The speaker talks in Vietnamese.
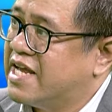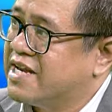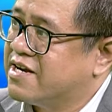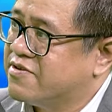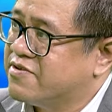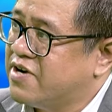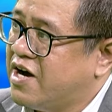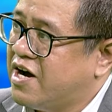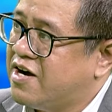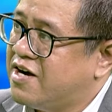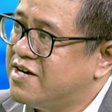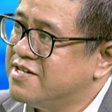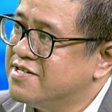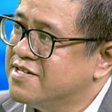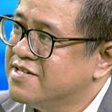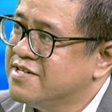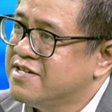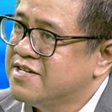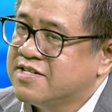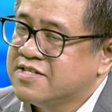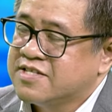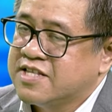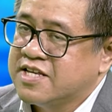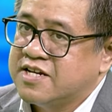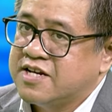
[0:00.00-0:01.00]
nào đó
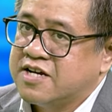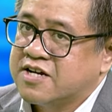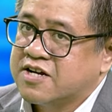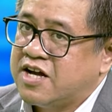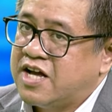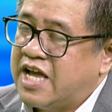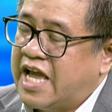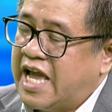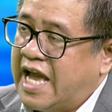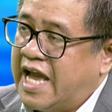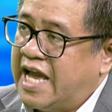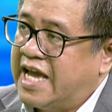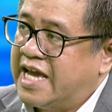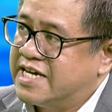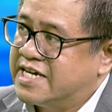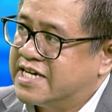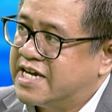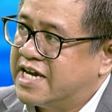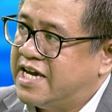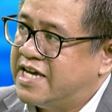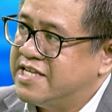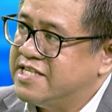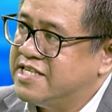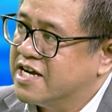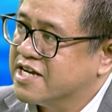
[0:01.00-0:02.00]
thì nó có hai
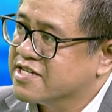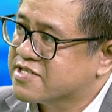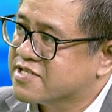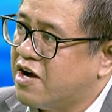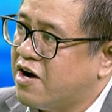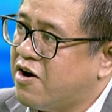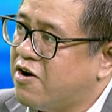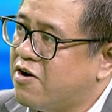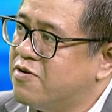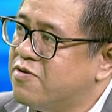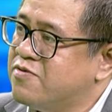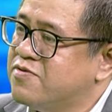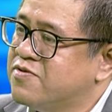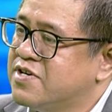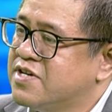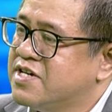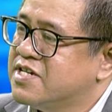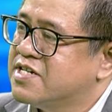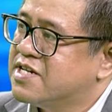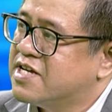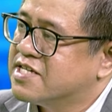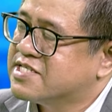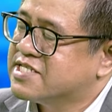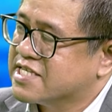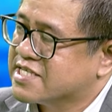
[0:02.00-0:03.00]
cái nhân tố
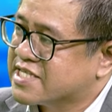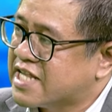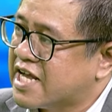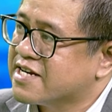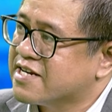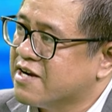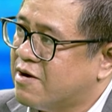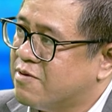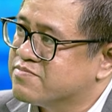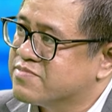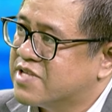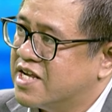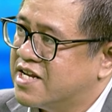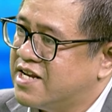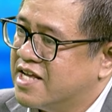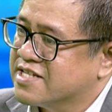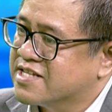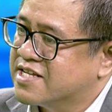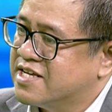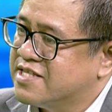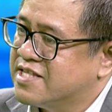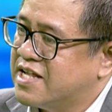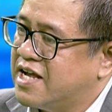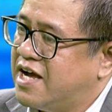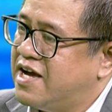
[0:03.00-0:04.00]
nó sẽ tác động tới nền
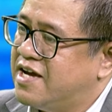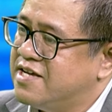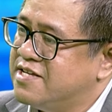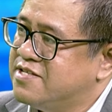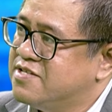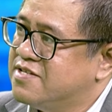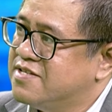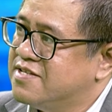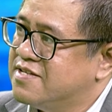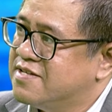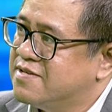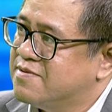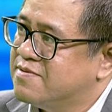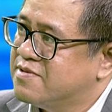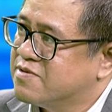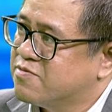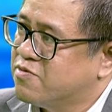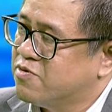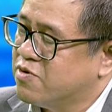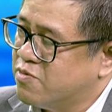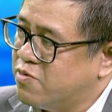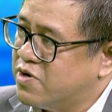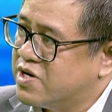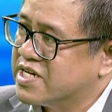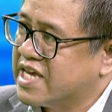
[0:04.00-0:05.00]
kinh tế của
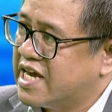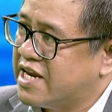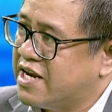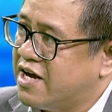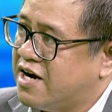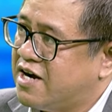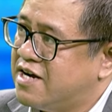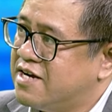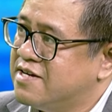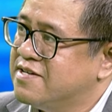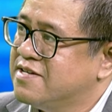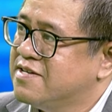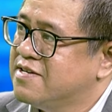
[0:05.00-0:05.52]
quốc gia đó.